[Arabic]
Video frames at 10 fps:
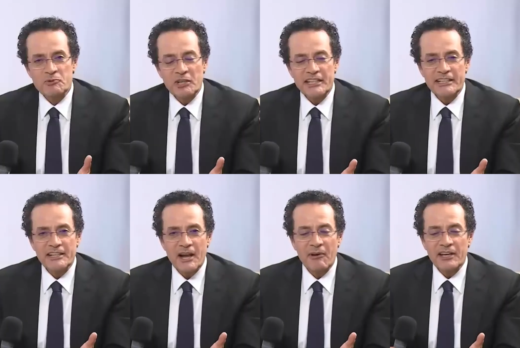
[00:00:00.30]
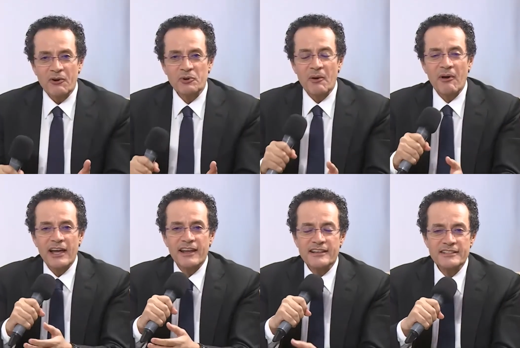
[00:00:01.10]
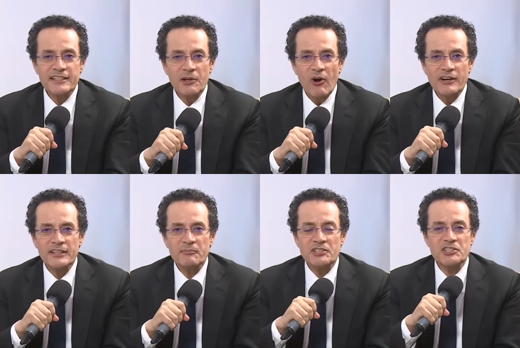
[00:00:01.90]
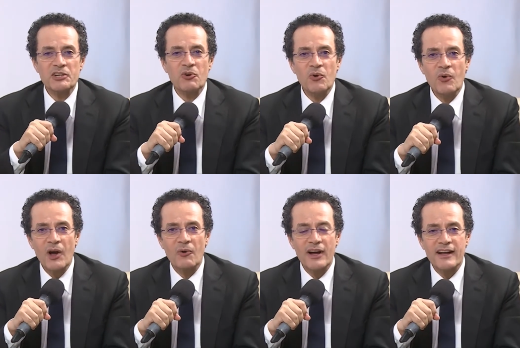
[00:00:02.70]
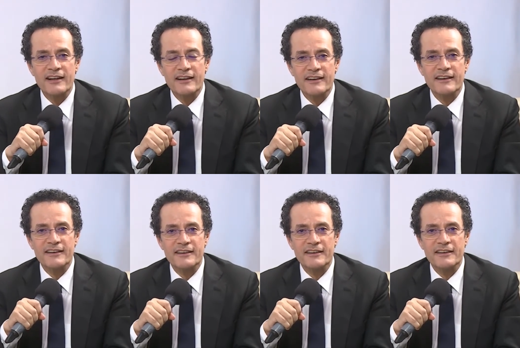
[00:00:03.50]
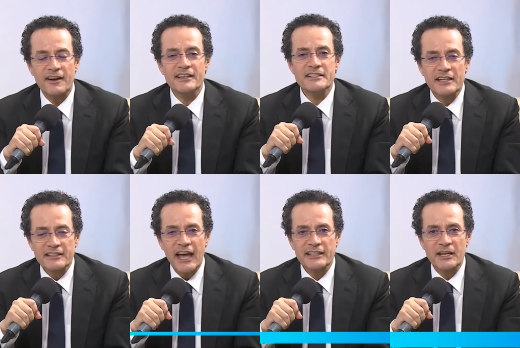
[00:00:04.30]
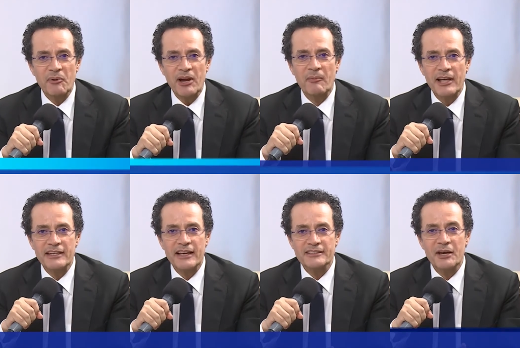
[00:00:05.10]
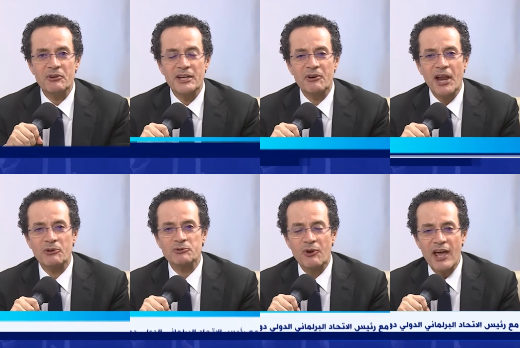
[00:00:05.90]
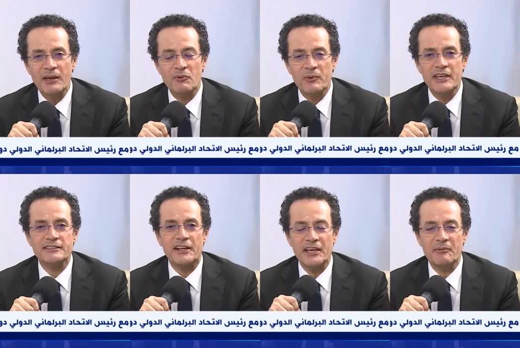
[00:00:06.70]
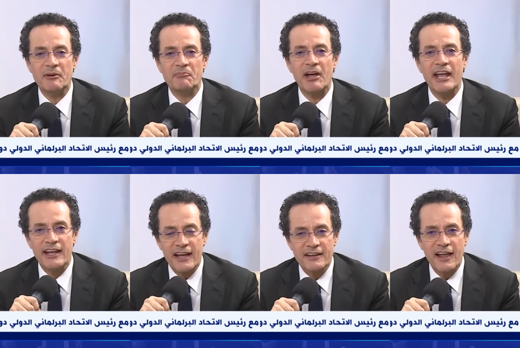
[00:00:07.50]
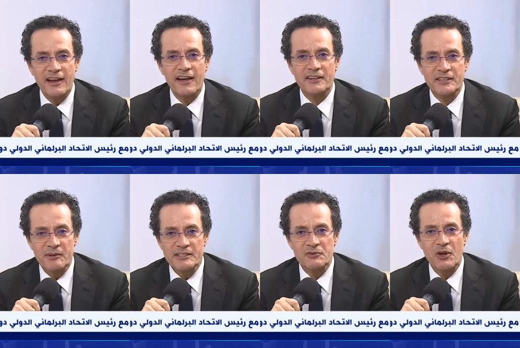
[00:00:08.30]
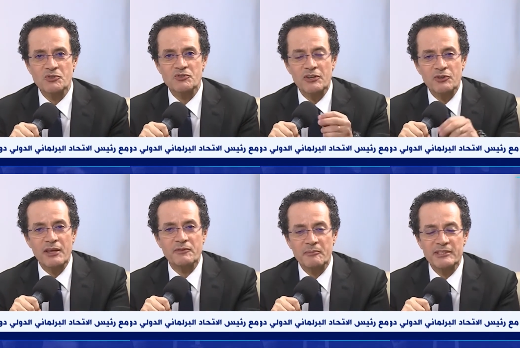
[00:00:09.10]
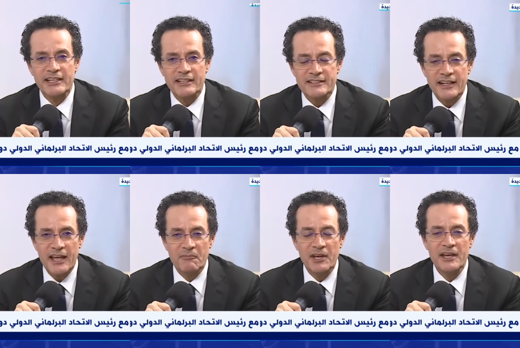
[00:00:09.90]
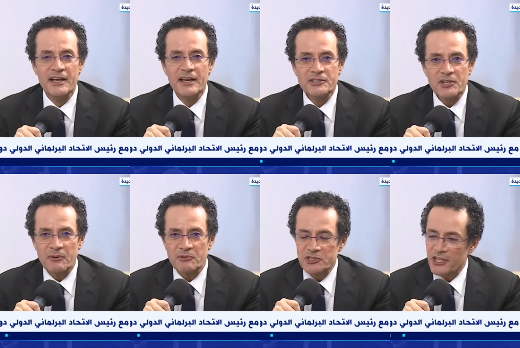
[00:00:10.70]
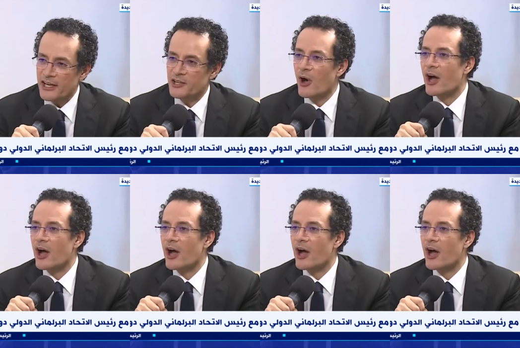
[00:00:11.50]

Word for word: مشاهدينا الكرام ان يكون معنا السيد دوارتي باتشيكو وهو آه، رئيس الاتحاد البرلماني الدولي ونحن نرحب به ترحيبا بالغا على ارض مصر وخصوصا هنا في مدينه السلام شرم الشيخ